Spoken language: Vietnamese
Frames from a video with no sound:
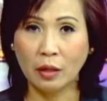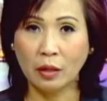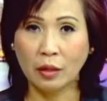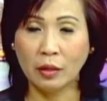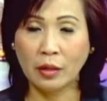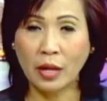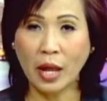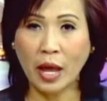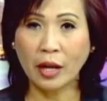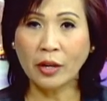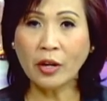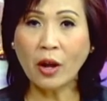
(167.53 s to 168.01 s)

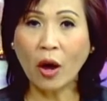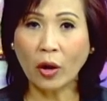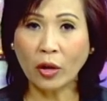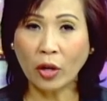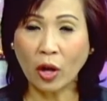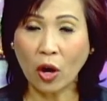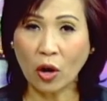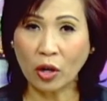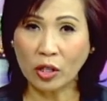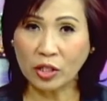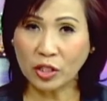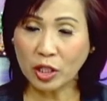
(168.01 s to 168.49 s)
để đòi
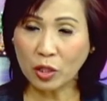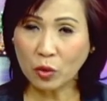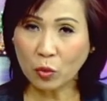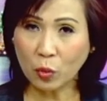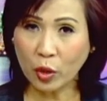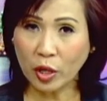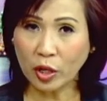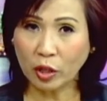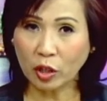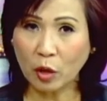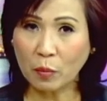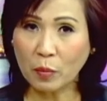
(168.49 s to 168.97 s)
hỏi chính
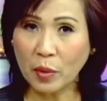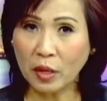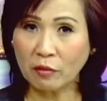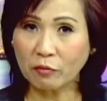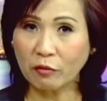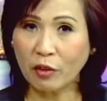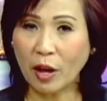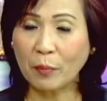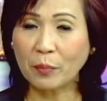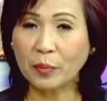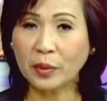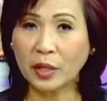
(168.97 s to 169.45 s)
quyền có biện
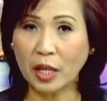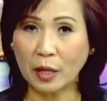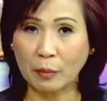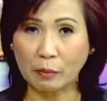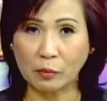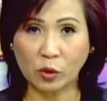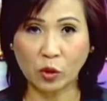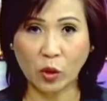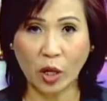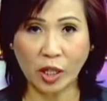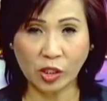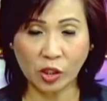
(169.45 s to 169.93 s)
pháp kiểm
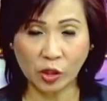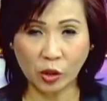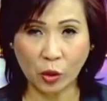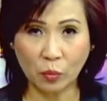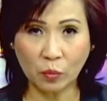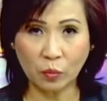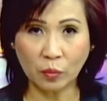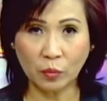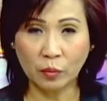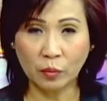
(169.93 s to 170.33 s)
soát súng,